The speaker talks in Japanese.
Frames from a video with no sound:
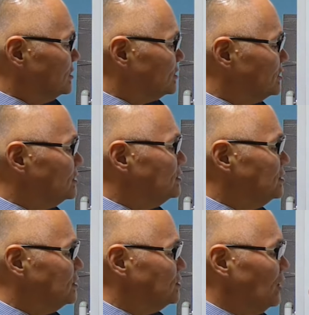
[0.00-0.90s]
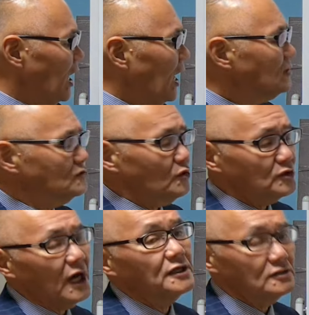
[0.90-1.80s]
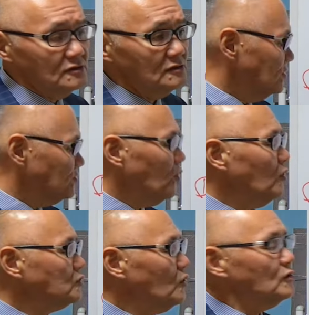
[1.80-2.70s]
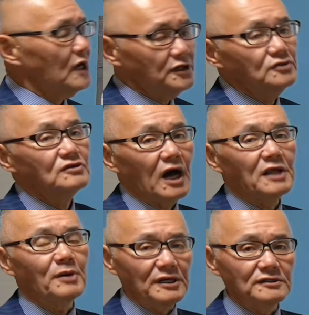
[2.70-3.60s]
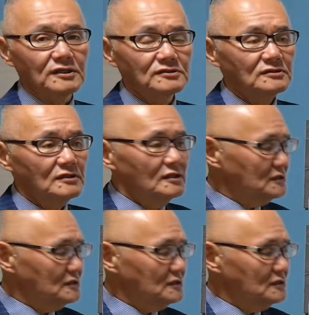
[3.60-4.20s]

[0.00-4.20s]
真実であると足りる相当な理由があればいいんです